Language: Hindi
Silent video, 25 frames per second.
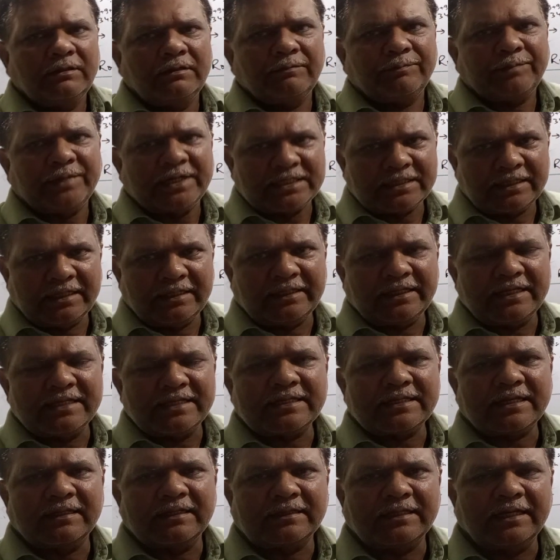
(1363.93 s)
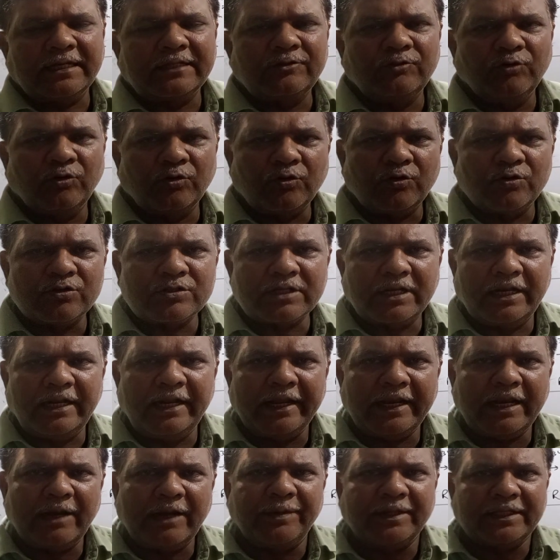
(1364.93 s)
परसेंटेज के तहत दो क्वेश्चन
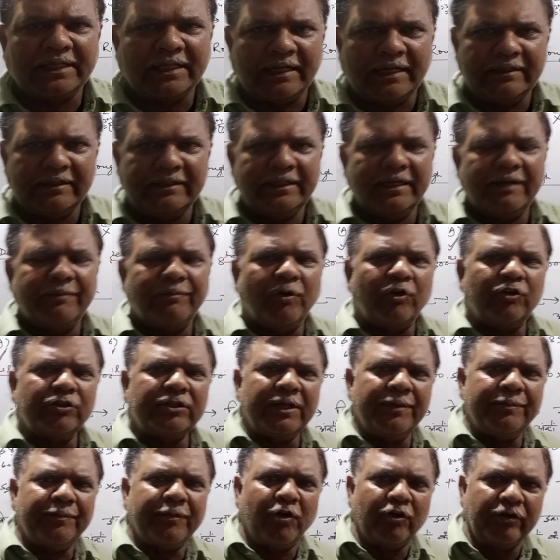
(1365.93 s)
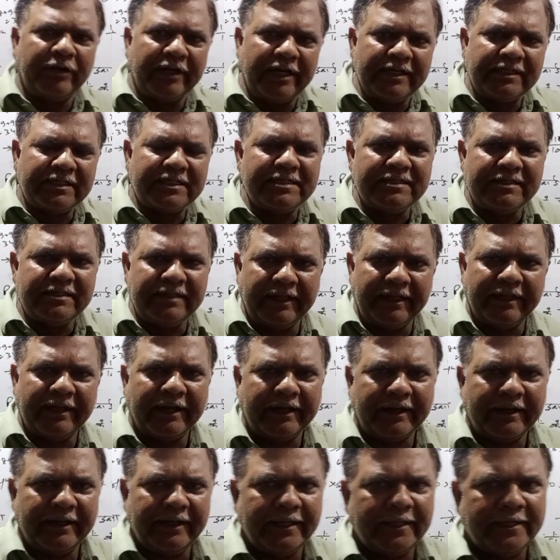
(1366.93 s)
लेके बता दिया बहुत इंपॉर्टेंट चीज़ दे
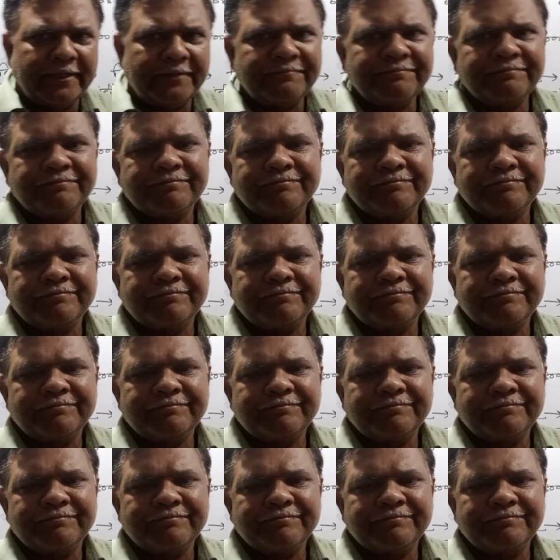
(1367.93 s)
रखे हैं